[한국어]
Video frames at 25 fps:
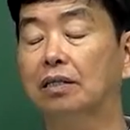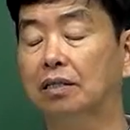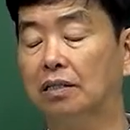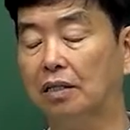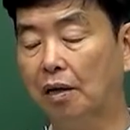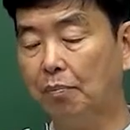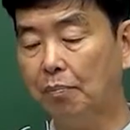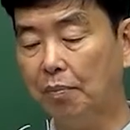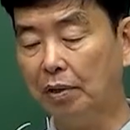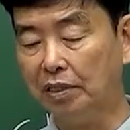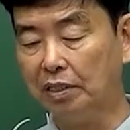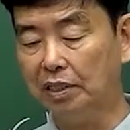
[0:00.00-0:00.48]

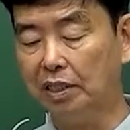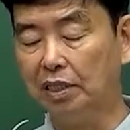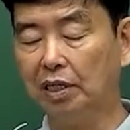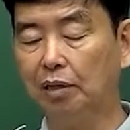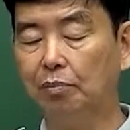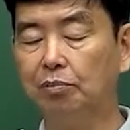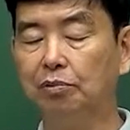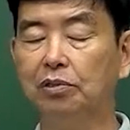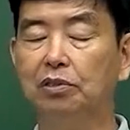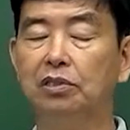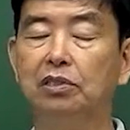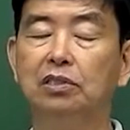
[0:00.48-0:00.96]
단백질
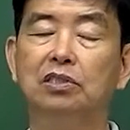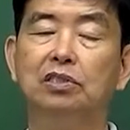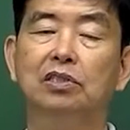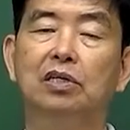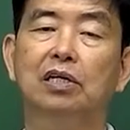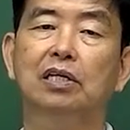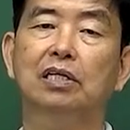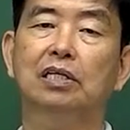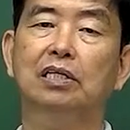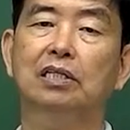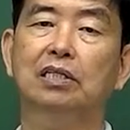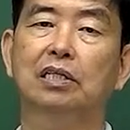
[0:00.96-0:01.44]
값을
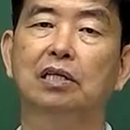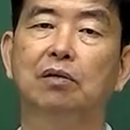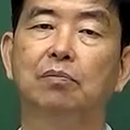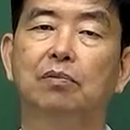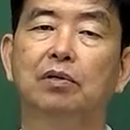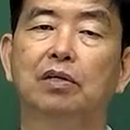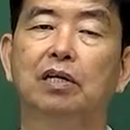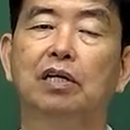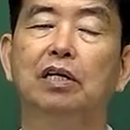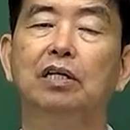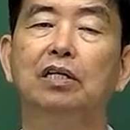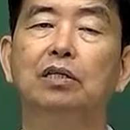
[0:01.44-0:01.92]
측정하기
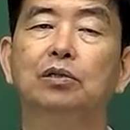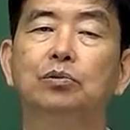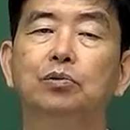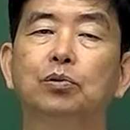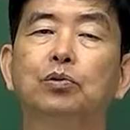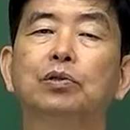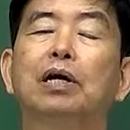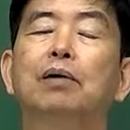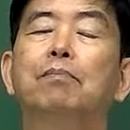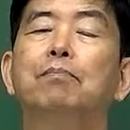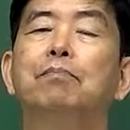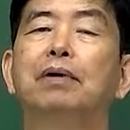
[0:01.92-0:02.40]
때문에
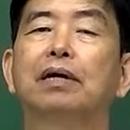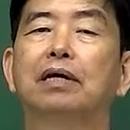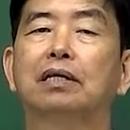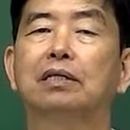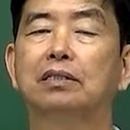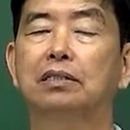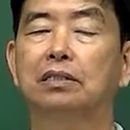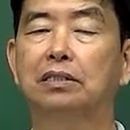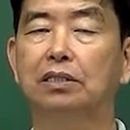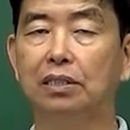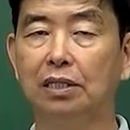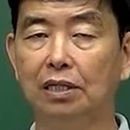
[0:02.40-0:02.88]

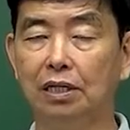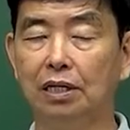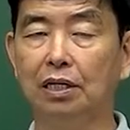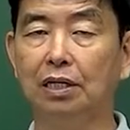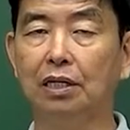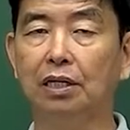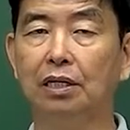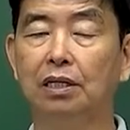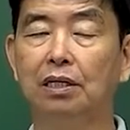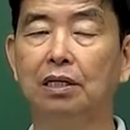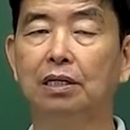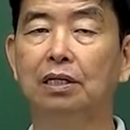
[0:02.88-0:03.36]
조단백질이
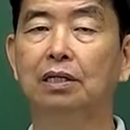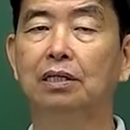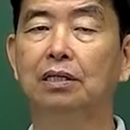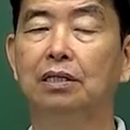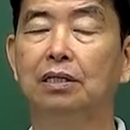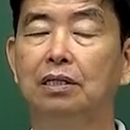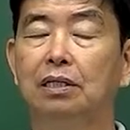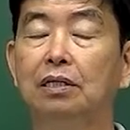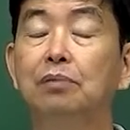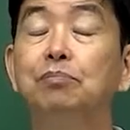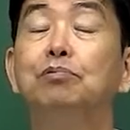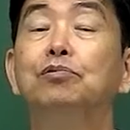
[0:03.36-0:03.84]

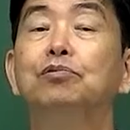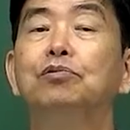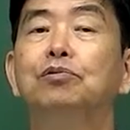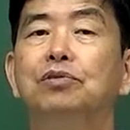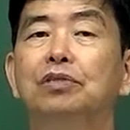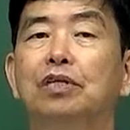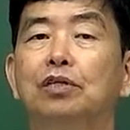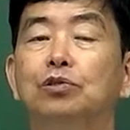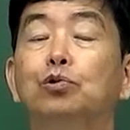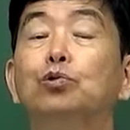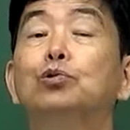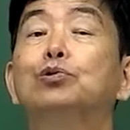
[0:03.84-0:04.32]

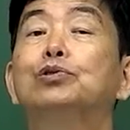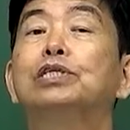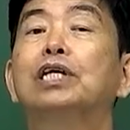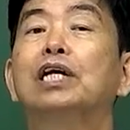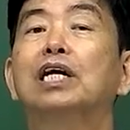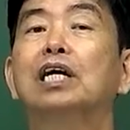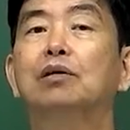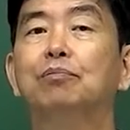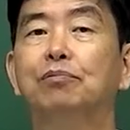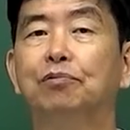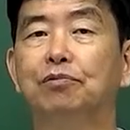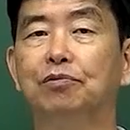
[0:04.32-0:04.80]
붙는다.
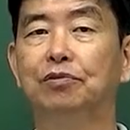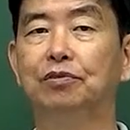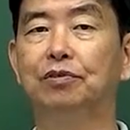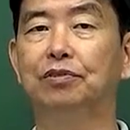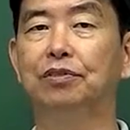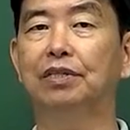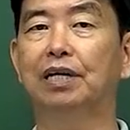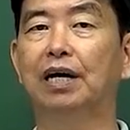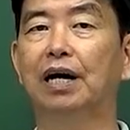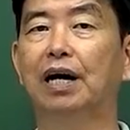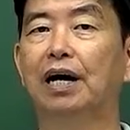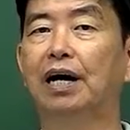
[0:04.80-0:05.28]
조자가
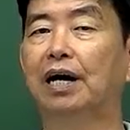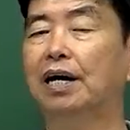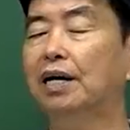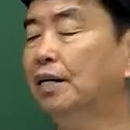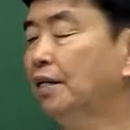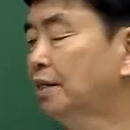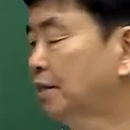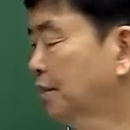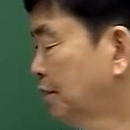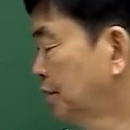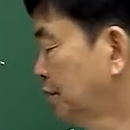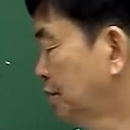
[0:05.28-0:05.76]
붙는다.